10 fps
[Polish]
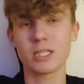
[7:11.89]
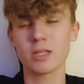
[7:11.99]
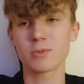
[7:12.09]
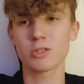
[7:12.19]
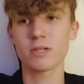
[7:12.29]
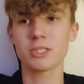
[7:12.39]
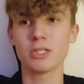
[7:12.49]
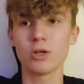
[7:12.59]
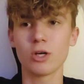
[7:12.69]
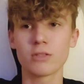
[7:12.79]
kiedy na przykład
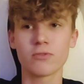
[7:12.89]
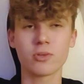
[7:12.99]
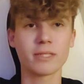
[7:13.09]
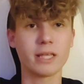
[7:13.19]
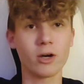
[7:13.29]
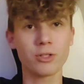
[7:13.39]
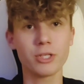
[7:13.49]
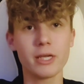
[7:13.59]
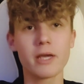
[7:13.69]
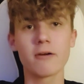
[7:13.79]
właśnie Lloyd w formie tej
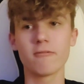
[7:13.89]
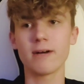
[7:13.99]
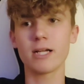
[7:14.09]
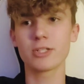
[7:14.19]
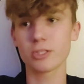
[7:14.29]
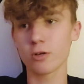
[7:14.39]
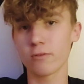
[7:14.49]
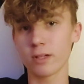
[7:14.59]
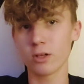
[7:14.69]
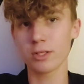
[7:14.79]
Oni walczy z
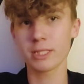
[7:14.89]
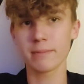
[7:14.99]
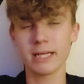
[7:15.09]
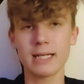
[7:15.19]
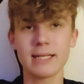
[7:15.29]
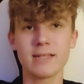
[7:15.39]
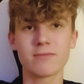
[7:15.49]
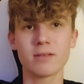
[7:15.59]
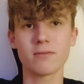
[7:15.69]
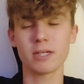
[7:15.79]
Overlordem dalej i w ten,